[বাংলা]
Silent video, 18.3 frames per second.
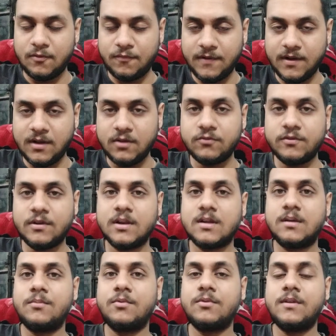ফ্রেন্ডস
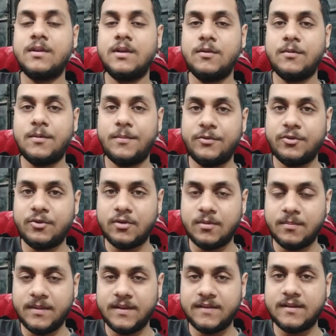ওয়েলকাম টু দ্য নিউ এপিসোড
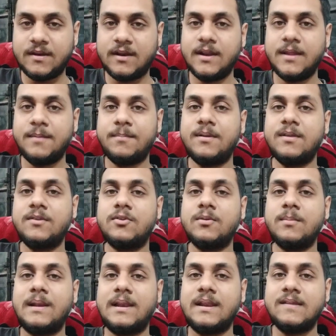অফ মাই চ্যানেল আইপ্রিস তো
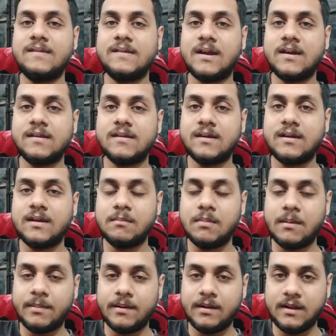মেনলি চার চারটে
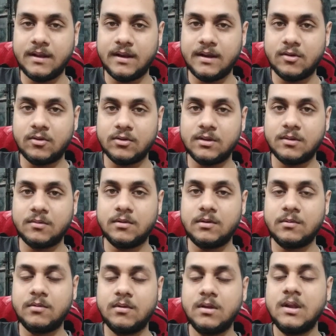ব্যাপার নিয়ে এখানে কথা
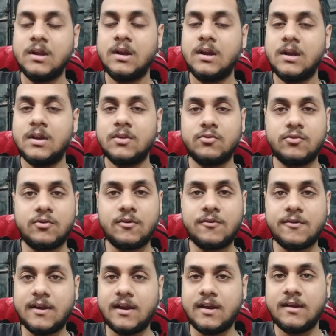বলবো দুটো
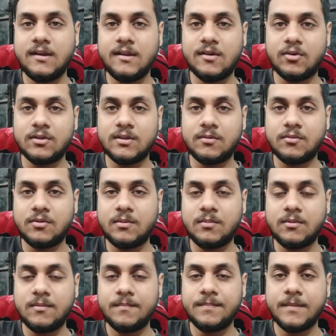ট্রেলার নিয়ে কথা
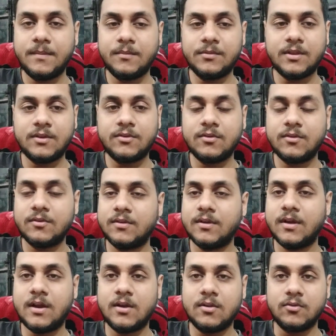বলবো এবং তার সঙ্গে
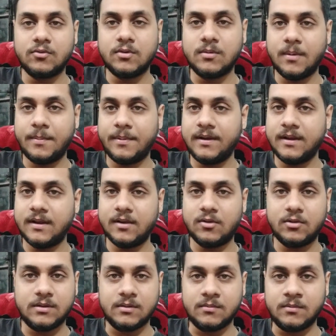সঙ্গে আরও দুটো ব্যাপার নিয়ে এখানে
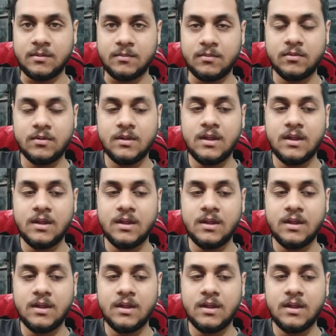কথা বলবো